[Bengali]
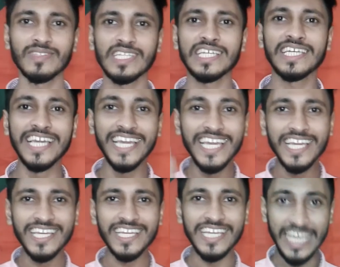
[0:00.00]
কি
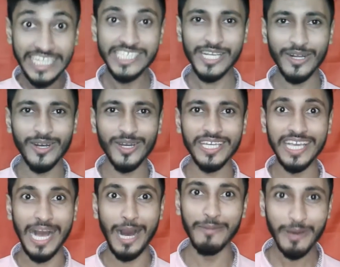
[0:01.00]
হিংসা ভাই
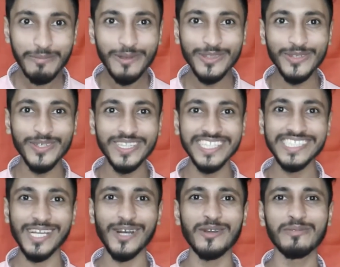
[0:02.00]
আমার মতো হতে চাও
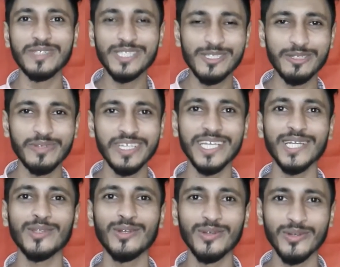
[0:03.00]
বিশ্ববিখ্যাত
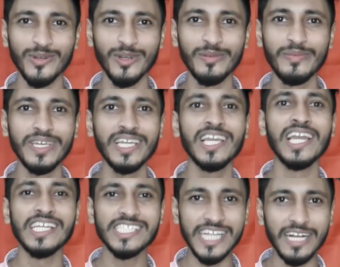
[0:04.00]
কবি
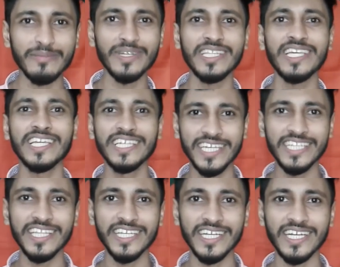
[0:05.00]
সাংবাদিক
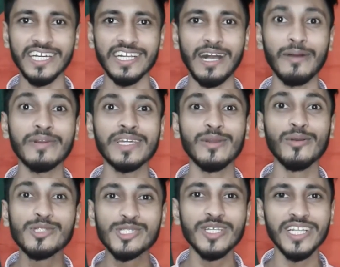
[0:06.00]
গীতিকার আমাকে
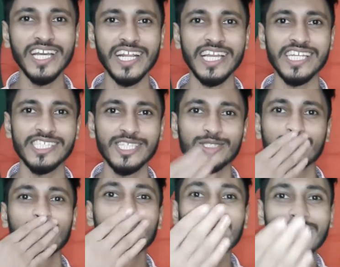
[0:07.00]
ঐশ্বরিয়ারা এসে চুমু
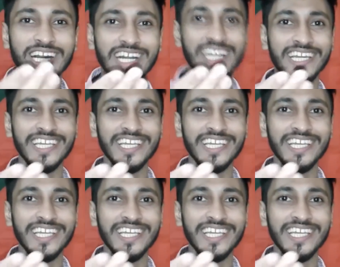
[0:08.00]
খায়